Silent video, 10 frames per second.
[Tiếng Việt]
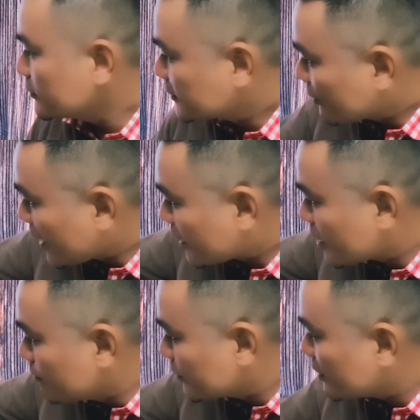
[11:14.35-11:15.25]
Sau
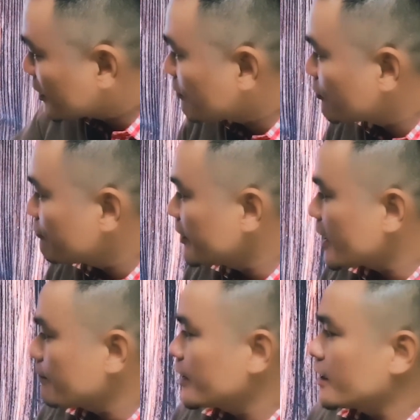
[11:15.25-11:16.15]
các cụm thì nó không có
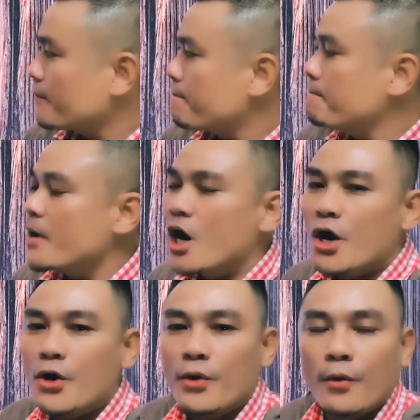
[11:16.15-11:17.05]
phiên âm ha.
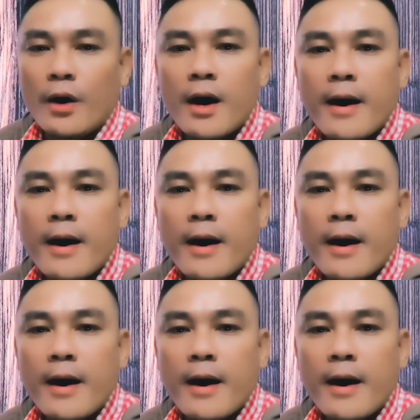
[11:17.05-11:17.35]
O.